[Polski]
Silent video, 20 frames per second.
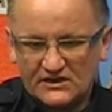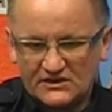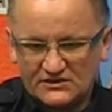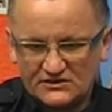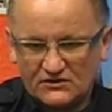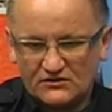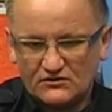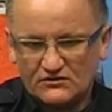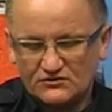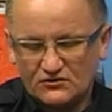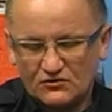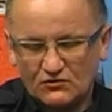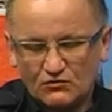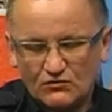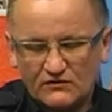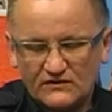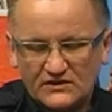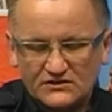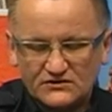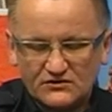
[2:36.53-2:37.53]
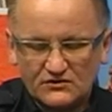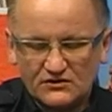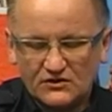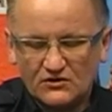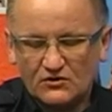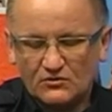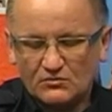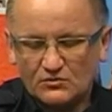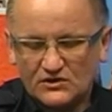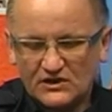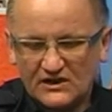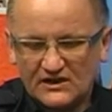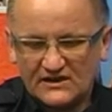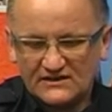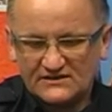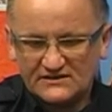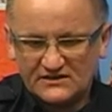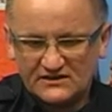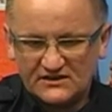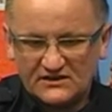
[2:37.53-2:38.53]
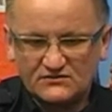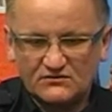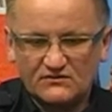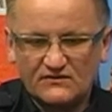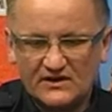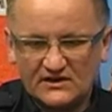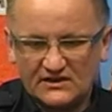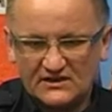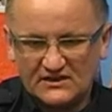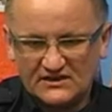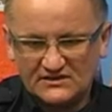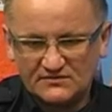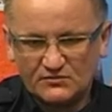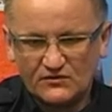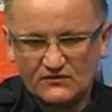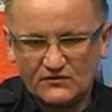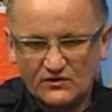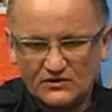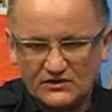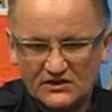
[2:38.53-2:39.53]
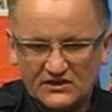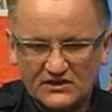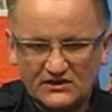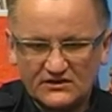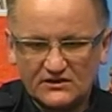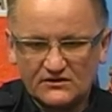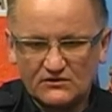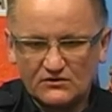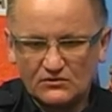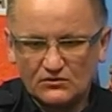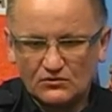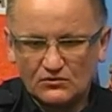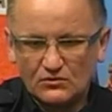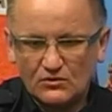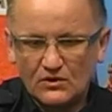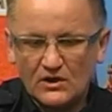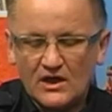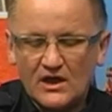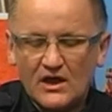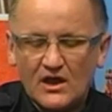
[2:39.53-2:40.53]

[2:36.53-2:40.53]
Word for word: jeśli chodzi o główne ciągi komunikacyjne, z uwagi na spowolnienie tego ruchu,